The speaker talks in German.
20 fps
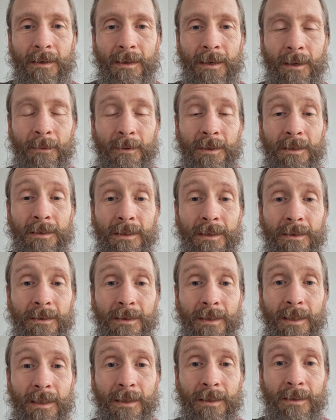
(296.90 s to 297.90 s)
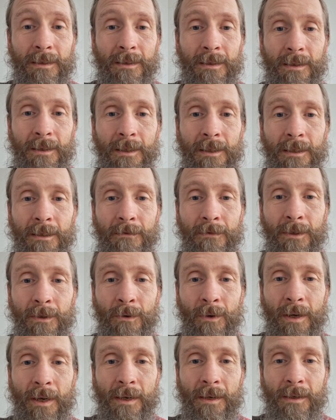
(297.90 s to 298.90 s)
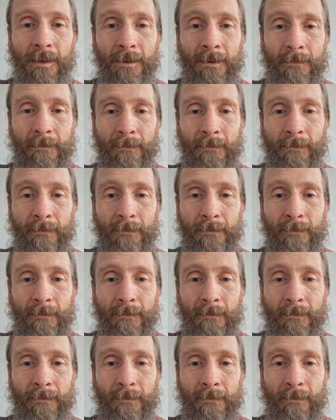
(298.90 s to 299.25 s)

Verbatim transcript: Aber das ist nicht individuell.